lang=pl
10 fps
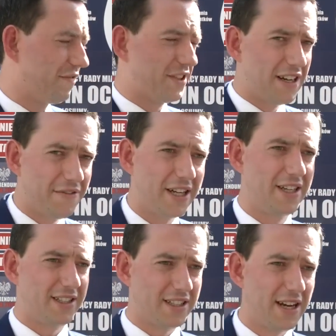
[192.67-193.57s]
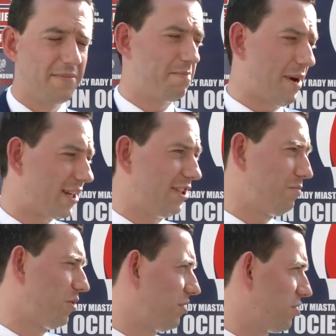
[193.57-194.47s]
wydawanych na partie
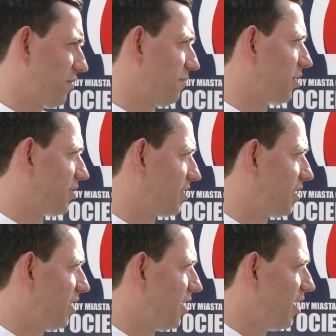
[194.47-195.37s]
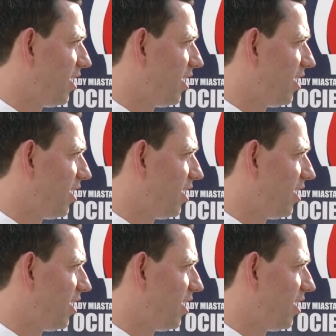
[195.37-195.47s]
polityczne w Polsce